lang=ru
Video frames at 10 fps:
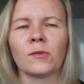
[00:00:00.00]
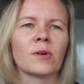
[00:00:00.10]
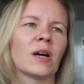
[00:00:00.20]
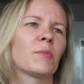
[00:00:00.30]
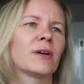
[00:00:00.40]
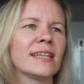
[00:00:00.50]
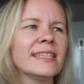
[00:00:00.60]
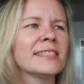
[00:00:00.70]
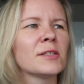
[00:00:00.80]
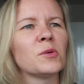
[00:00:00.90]
ну, как бы
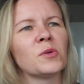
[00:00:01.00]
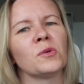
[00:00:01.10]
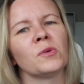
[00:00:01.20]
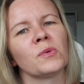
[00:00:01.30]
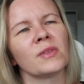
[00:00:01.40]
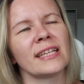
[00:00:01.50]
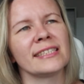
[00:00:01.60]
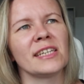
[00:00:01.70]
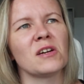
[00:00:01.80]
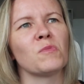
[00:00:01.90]
критику на
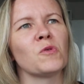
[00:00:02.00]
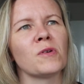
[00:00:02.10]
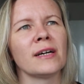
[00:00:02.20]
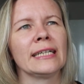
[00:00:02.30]
тему,